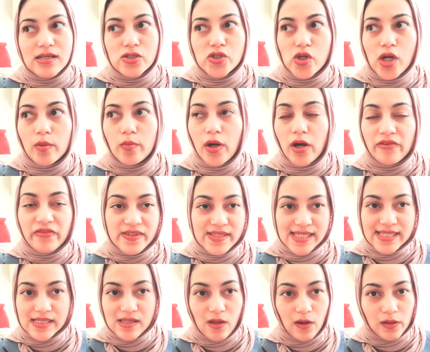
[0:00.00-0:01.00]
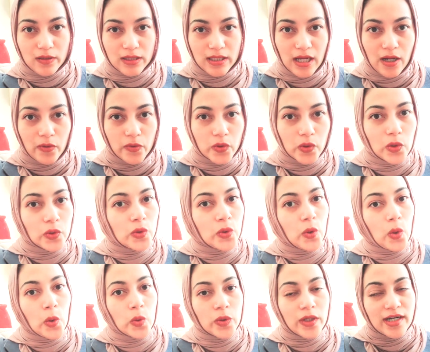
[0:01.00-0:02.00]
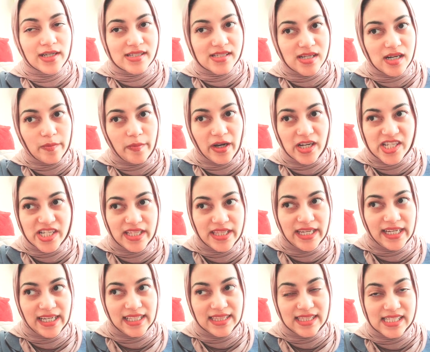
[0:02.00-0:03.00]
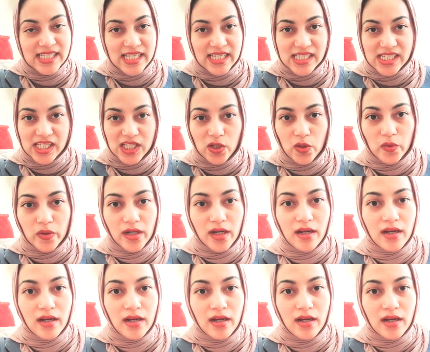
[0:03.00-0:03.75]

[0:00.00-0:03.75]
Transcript: সব অফিসেস লকডাউন কোনো ওনার্সরা বাসা দেখাতে চাচ্ছিল না